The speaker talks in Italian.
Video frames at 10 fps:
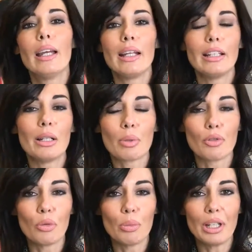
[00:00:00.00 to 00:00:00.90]
eh, nelle
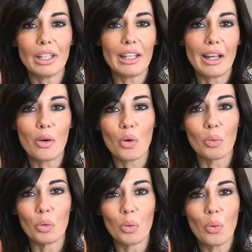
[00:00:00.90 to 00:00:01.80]
profumerie o
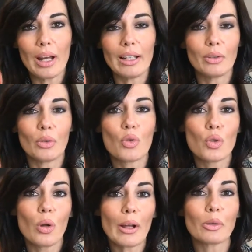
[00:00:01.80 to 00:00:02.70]
comunque non
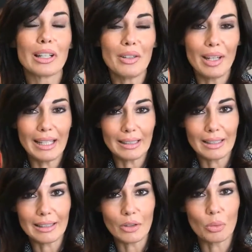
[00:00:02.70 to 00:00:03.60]
sono ecco da rivendita